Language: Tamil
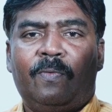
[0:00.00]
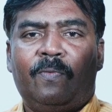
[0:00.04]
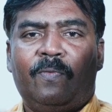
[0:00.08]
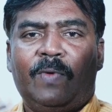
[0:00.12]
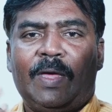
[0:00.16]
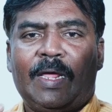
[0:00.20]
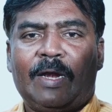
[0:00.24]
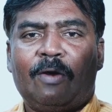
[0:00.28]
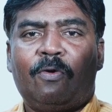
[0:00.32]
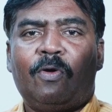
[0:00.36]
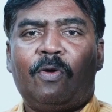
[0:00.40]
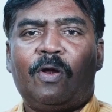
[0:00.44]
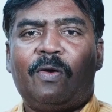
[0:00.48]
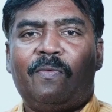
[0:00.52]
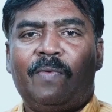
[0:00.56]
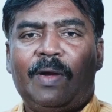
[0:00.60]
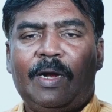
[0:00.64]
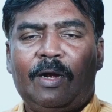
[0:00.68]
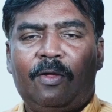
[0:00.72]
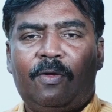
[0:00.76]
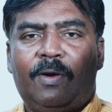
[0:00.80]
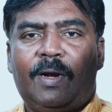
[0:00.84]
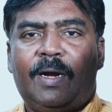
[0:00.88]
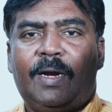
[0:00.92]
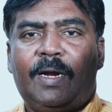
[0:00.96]
வேறு ஒரு
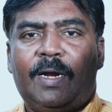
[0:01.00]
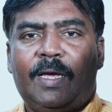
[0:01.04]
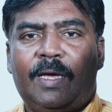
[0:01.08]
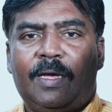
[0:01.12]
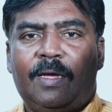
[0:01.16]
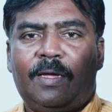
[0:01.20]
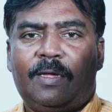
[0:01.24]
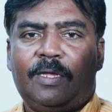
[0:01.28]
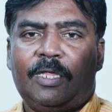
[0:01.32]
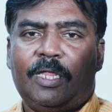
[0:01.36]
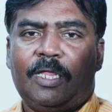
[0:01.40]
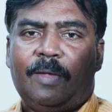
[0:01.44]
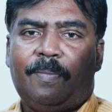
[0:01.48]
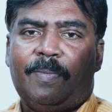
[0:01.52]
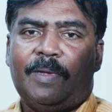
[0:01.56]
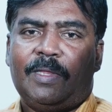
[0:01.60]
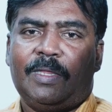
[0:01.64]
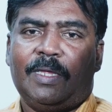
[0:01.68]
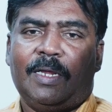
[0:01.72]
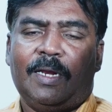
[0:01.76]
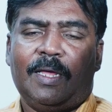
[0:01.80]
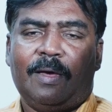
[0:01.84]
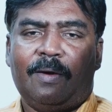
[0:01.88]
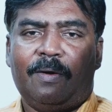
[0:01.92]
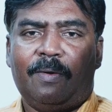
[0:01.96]
வீடியோவில் நான் இதை
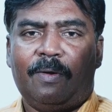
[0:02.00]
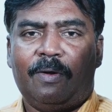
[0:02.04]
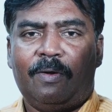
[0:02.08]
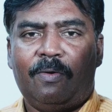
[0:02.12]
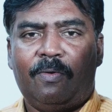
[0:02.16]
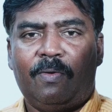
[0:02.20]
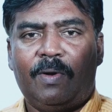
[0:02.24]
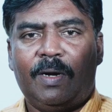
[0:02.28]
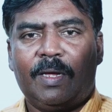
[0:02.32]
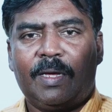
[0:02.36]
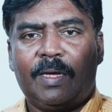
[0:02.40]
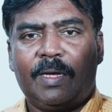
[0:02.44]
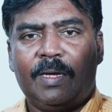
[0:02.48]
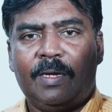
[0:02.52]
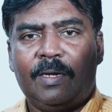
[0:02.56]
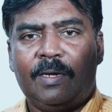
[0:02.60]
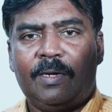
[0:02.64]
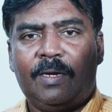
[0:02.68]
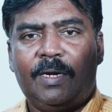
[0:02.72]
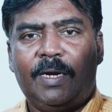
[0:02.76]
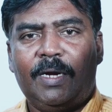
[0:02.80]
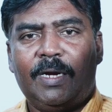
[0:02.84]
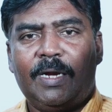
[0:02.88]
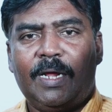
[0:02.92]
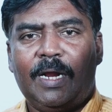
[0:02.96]
பற்றி நான் உங்களுக்கு
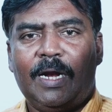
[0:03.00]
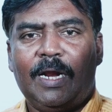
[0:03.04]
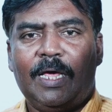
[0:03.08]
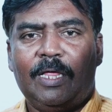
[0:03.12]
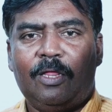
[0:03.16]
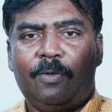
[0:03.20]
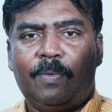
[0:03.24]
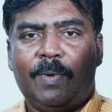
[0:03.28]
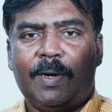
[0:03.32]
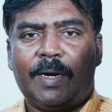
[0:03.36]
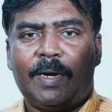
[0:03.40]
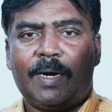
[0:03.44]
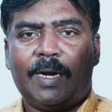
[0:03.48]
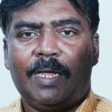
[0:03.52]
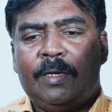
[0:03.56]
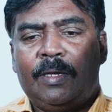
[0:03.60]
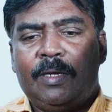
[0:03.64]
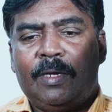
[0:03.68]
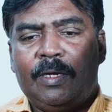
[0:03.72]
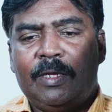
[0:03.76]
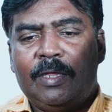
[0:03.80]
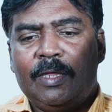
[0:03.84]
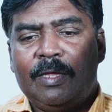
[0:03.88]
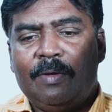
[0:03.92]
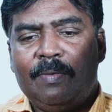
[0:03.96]
டீட்டெயிலாக இது பண்ணுறேன்
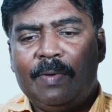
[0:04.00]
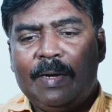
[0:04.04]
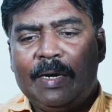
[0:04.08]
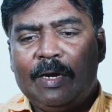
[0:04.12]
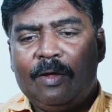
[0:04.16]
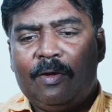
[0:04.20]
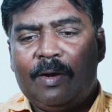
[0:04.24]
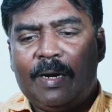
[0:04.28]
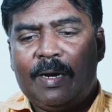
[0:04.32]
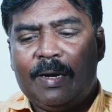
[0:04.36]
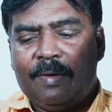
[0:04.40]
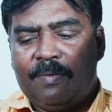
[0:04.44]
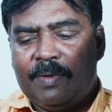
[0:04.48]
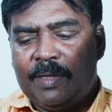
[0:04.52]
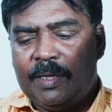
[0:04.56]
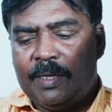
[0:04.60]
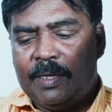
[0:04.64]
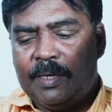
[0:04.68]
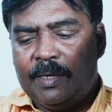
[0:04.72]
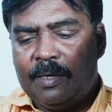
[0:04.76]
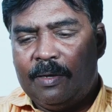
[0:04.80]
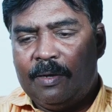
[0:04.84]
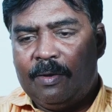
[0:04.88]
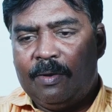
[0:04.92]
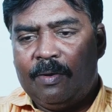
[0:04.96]
இந்த வீடியோவில் வந்து
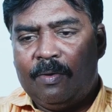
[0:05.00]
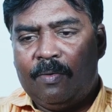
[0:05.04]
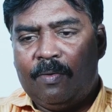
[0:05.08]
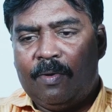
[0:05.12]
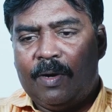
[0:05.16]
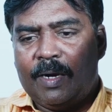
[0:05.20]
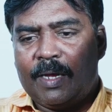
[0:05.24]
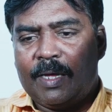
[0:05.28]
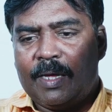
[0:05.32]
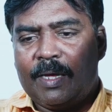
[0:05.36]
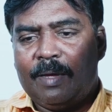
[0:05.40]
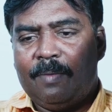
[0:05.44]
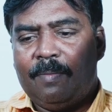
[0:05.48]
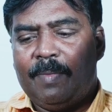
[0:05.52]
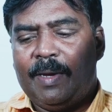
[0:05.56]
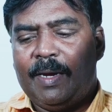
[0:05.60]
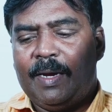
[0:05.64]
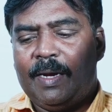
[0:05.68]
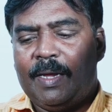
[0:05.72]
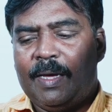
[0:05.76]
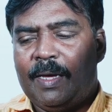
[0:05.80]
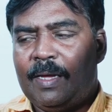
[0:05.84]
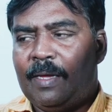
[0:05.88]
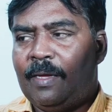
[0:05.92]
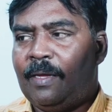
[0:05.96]
உங்களுக்கு
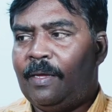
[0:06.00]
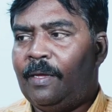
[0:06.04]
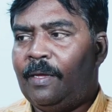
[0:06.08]
மெயினாக